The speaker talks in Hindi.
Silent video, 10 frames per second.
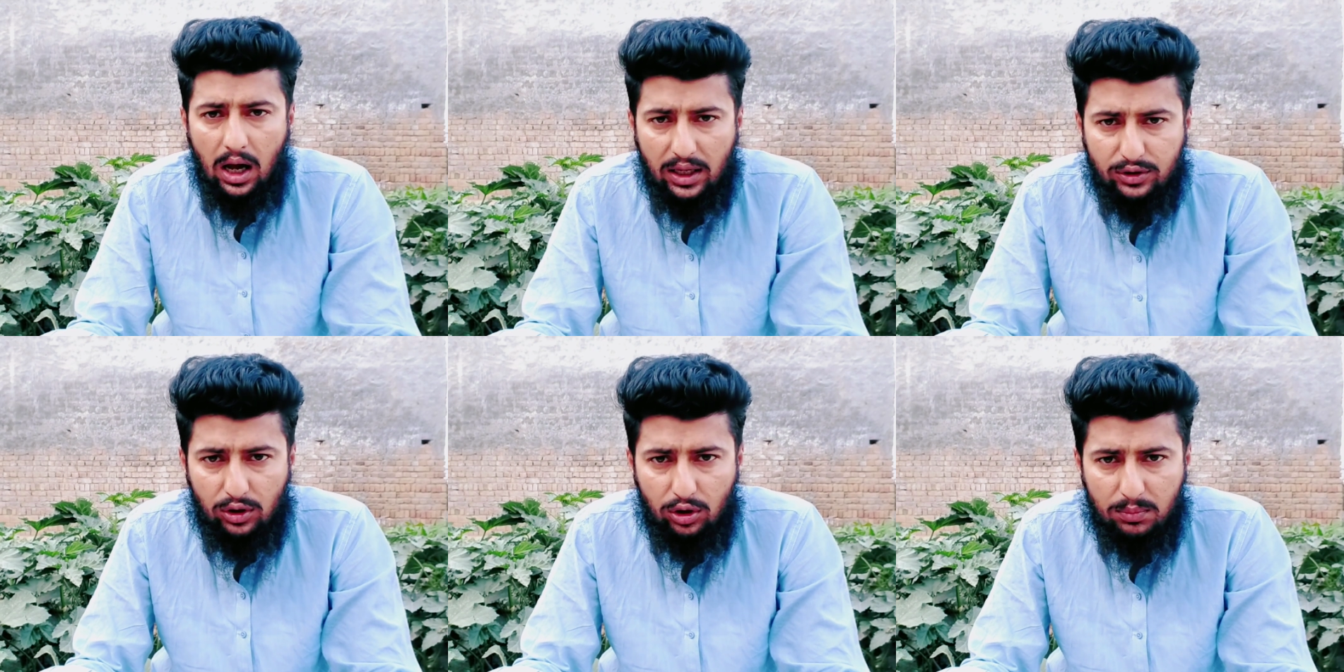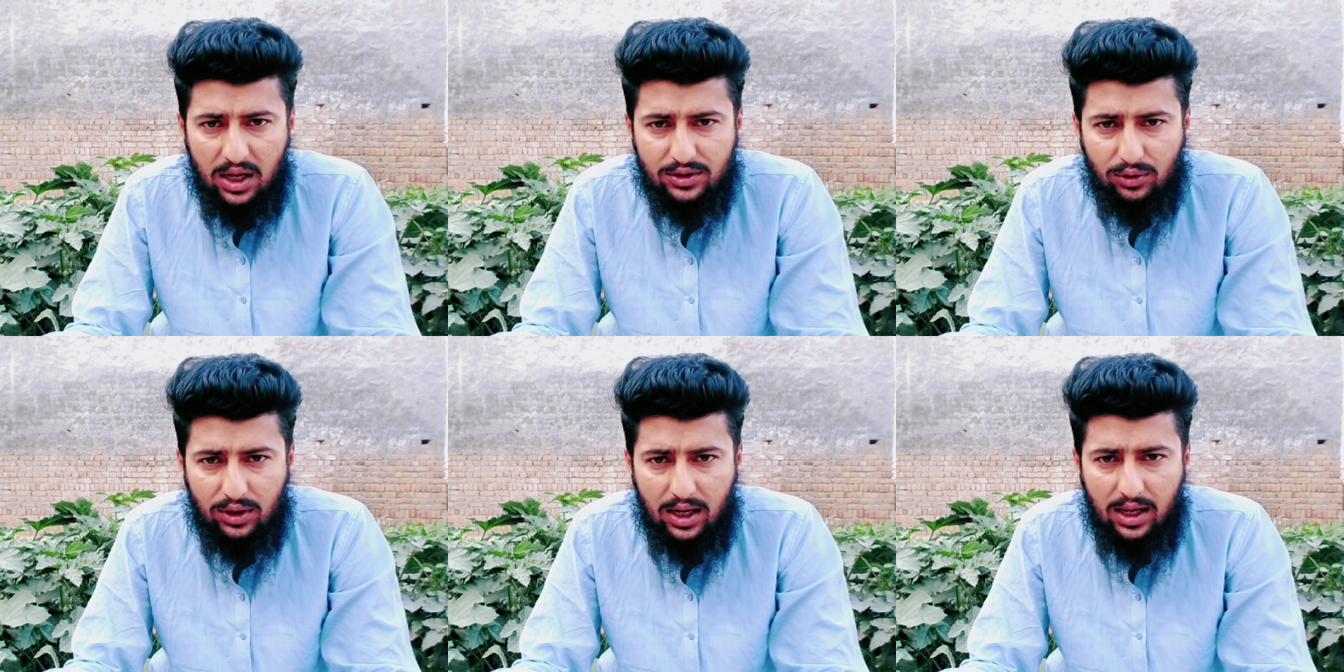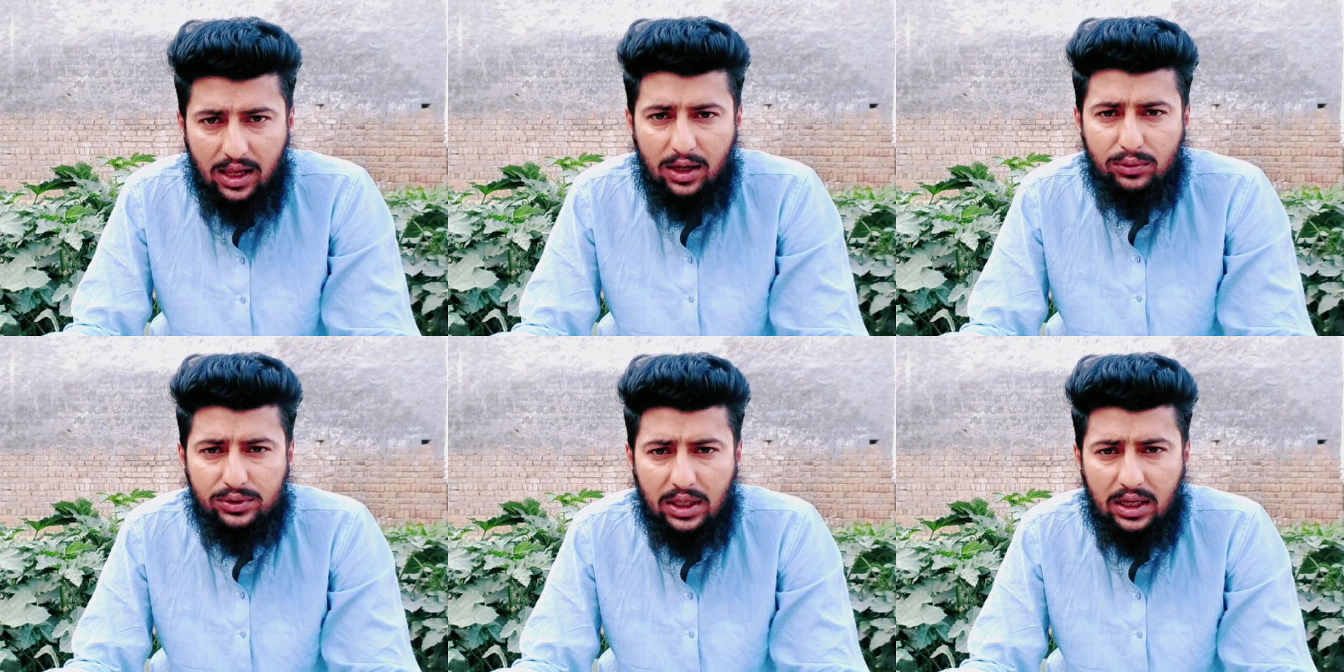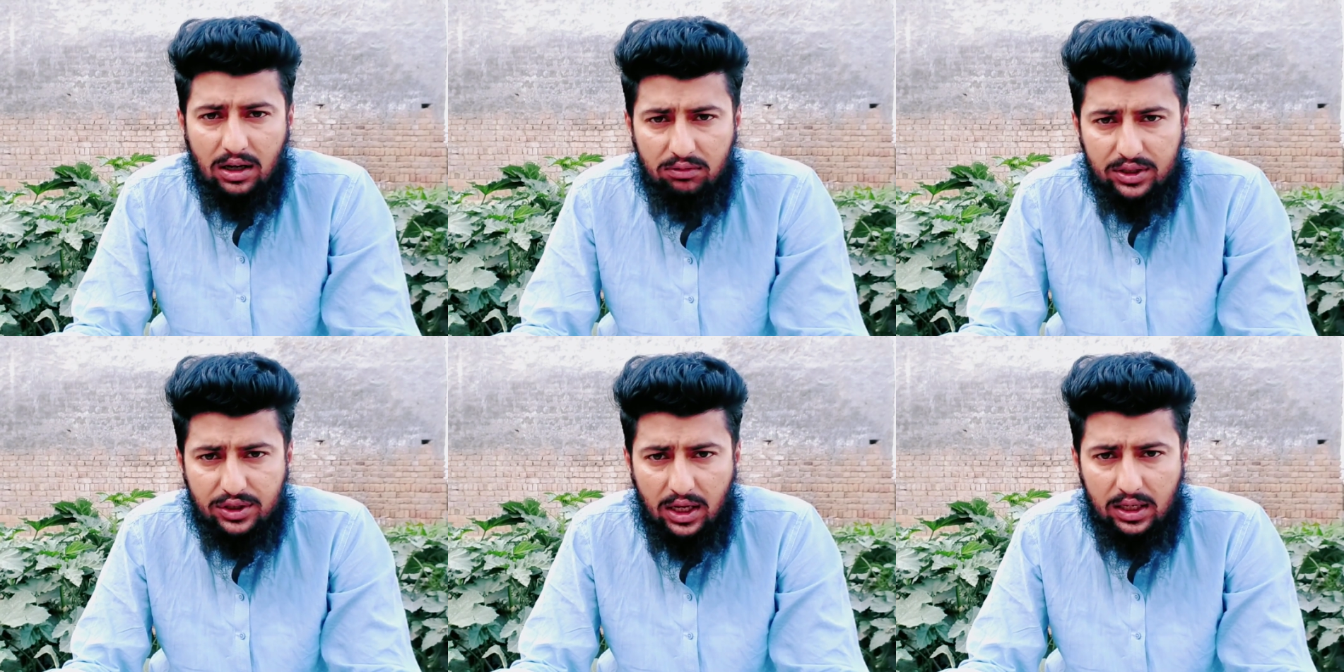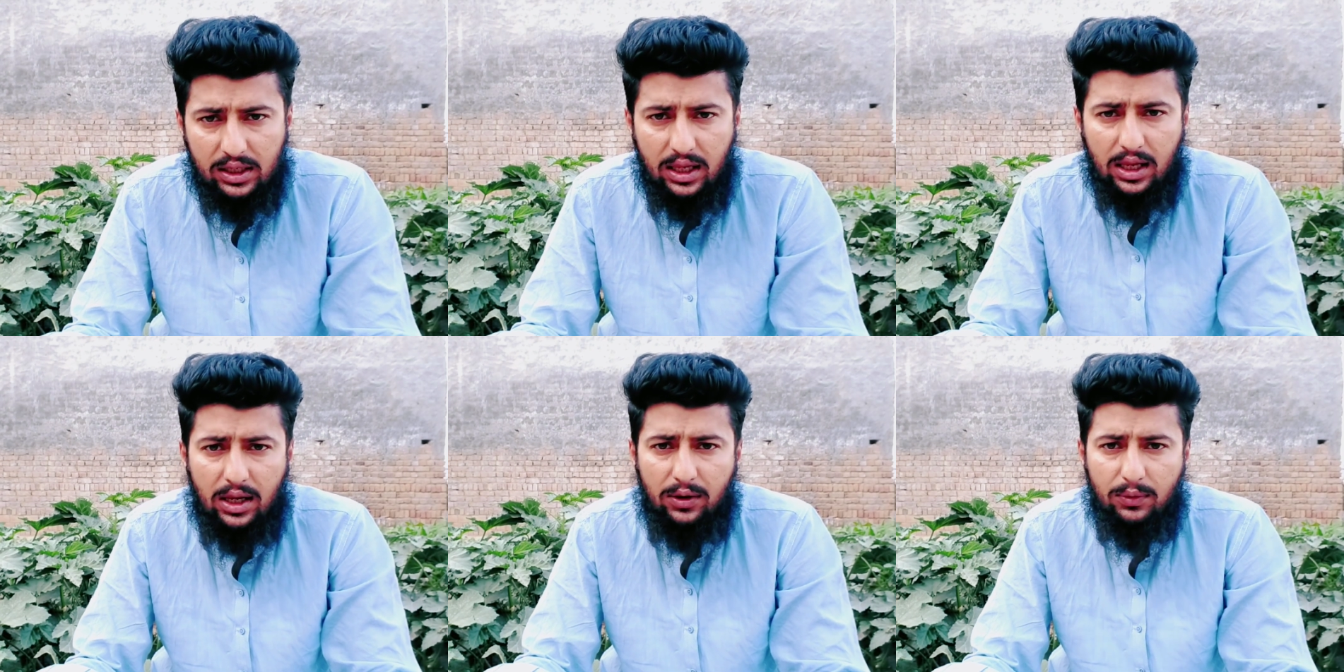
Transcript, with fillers: आज जो लॉन्ग मार्च हो रहा है उसकी कवरेज के लिए